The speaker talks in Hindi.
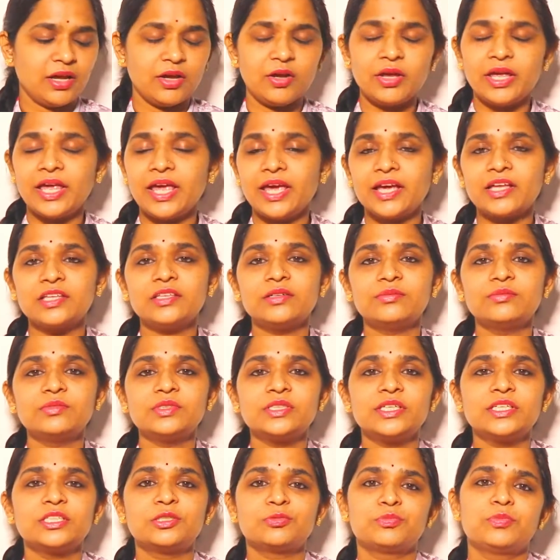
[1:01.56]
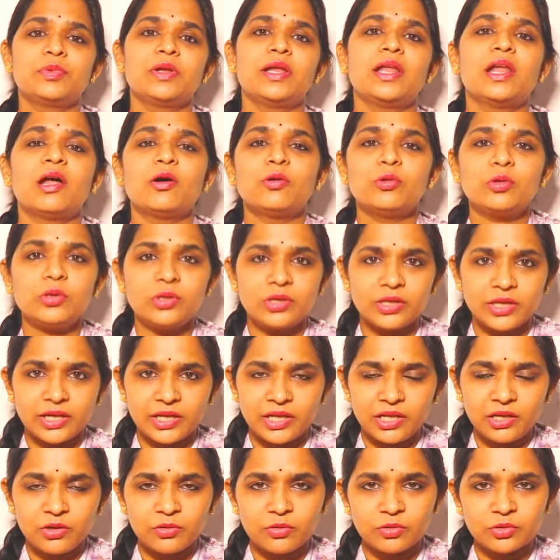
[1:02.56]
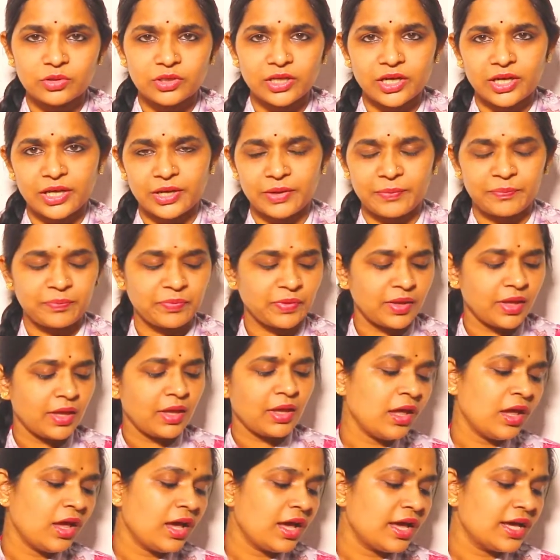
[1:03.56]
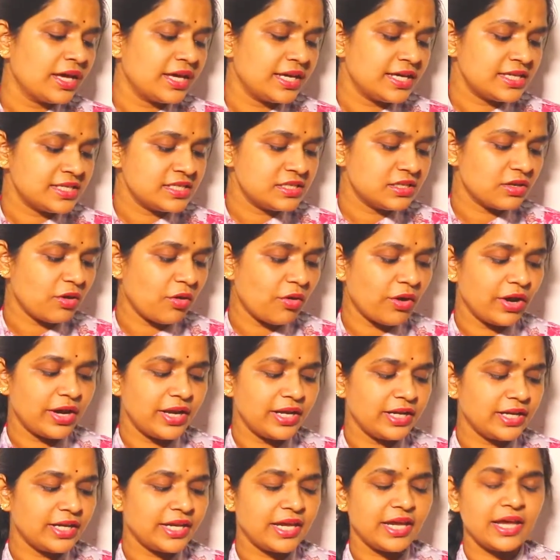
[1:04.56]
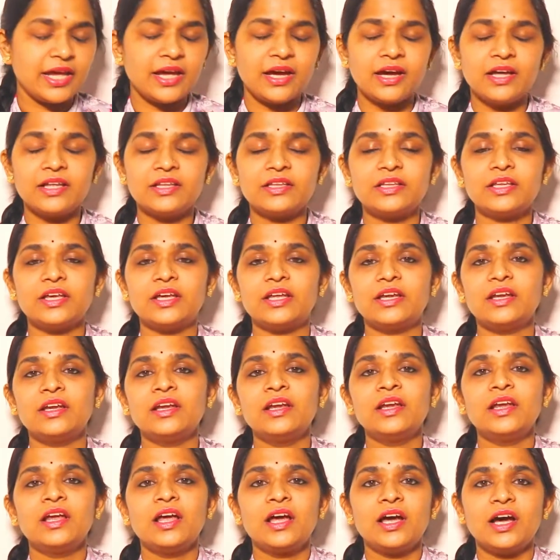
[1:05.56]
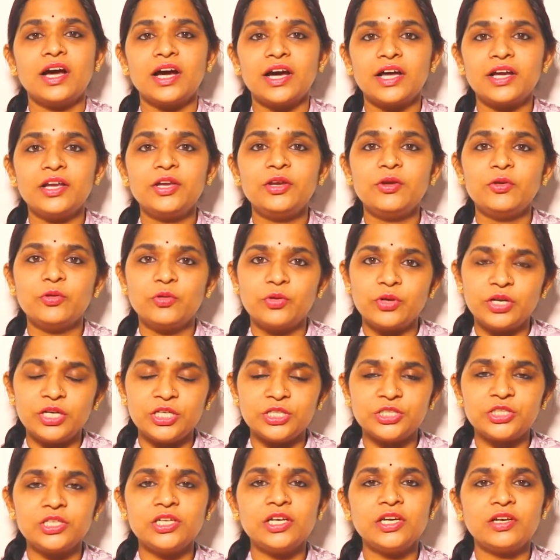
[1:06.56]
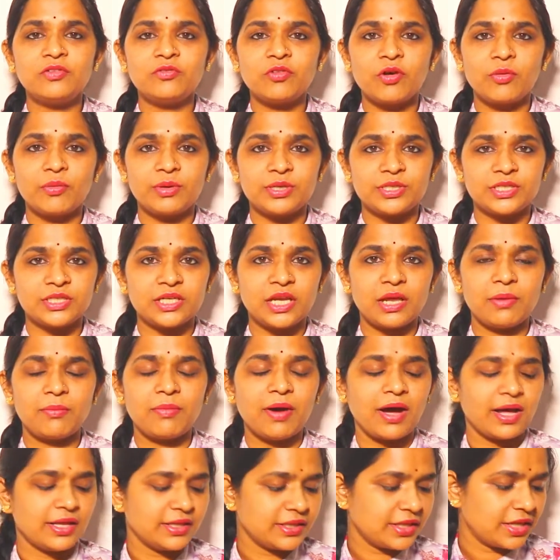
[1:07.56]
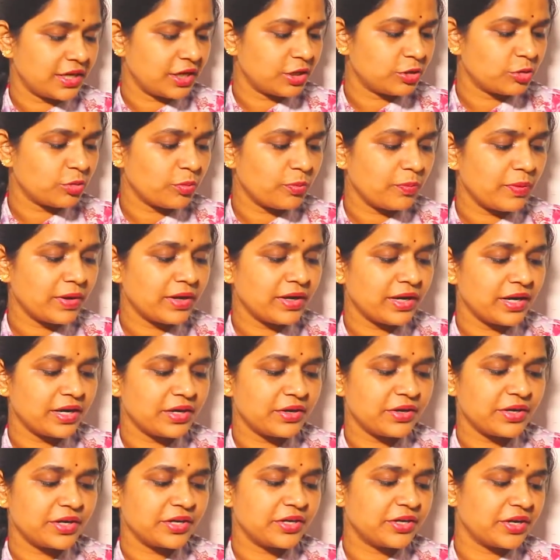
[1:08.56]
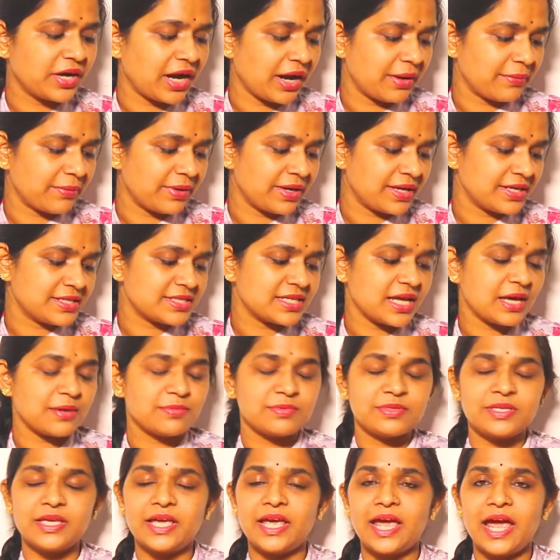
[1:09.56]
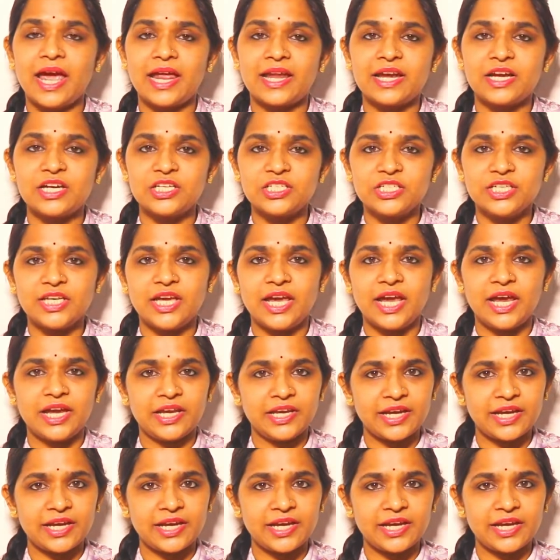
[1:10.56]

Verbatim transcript: है ये एकदम से स्पिल आउट नहीं होता है इस ऑयल के अंदर अगर न्यूट्रिशनल इन्फॉर्मेशन की बात करें तो पर 100 ग्राम के हिसाब से एनर्जी